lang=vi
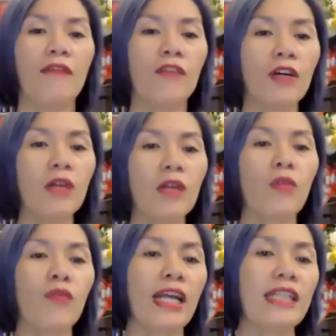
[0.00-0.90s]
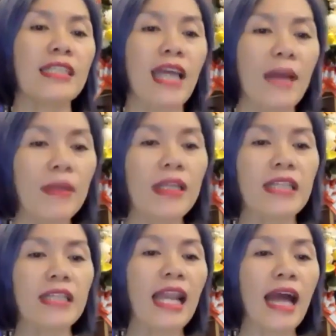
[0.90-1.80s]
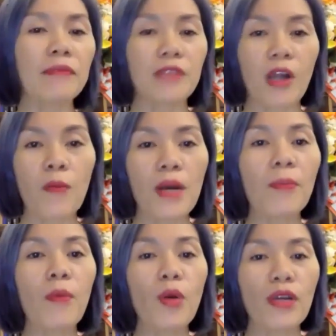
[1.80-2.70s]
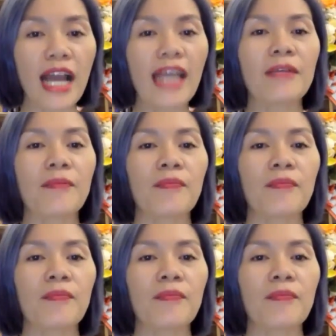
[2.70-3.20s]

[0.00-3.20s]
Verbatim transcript: Phương cùng với anh chị em mình đã làm sáu bước mỗi ngày.